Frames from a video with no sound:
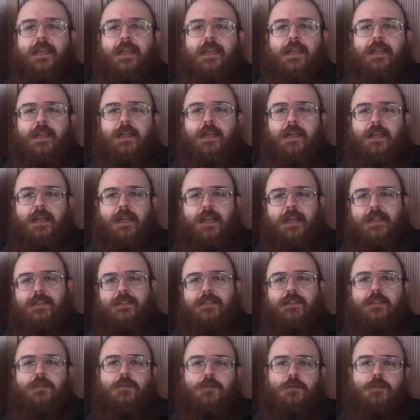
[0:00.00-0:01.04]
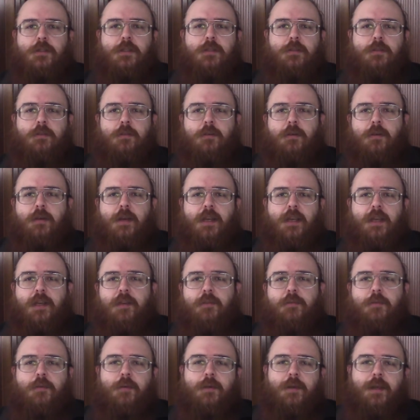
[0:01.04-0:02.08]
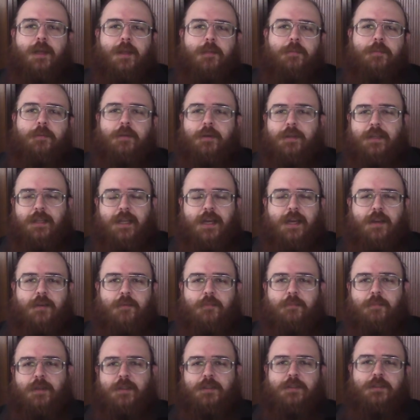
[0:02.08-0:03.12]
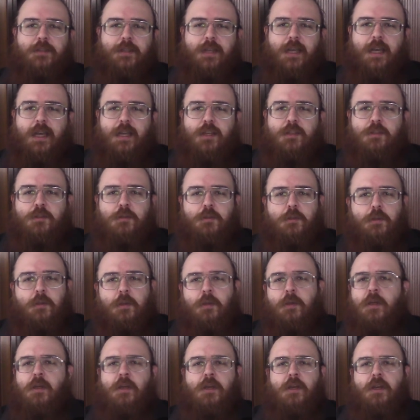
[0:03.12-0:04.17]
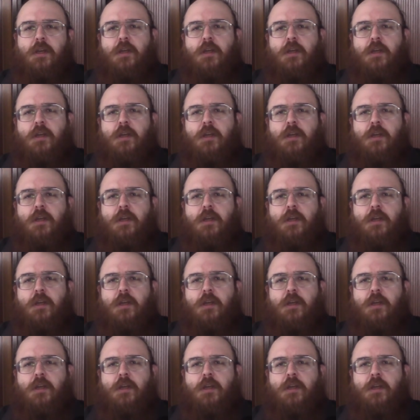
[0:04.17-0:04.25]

il classico giocatore che vuole portare un personaggio